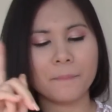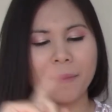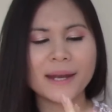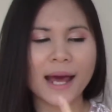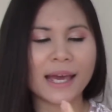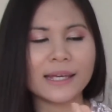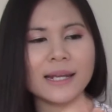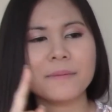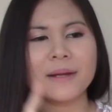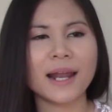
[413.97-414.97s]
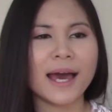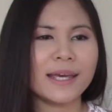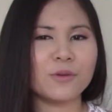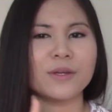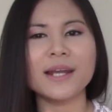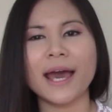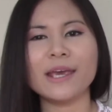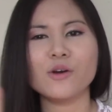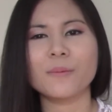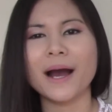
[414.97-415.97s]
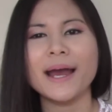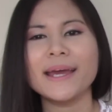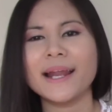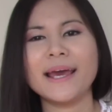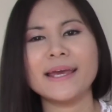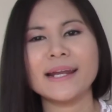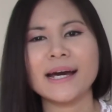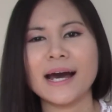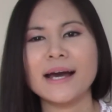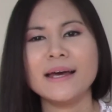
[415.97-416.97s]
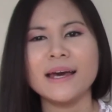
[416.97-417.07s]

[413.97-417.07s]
ไปไหนทำอะไรอยู่ที่ไหนอยู่กับใครอะไรเงี้ยนะคะ